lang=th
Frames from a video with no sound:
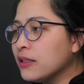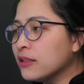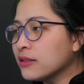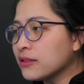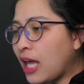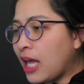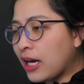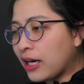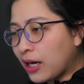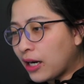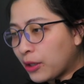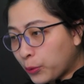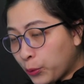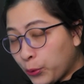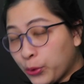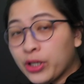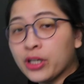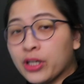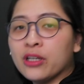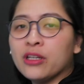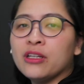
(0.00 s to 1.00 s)
แต่ละ
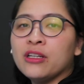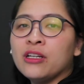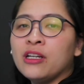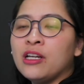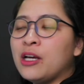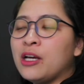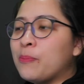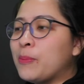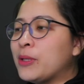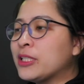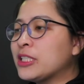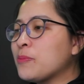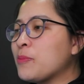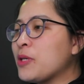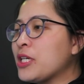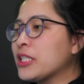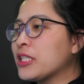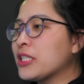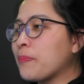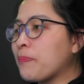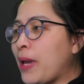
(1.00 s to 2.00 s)
รุ่นมันจะมี
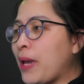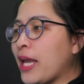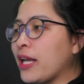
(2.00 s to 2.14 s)
สเป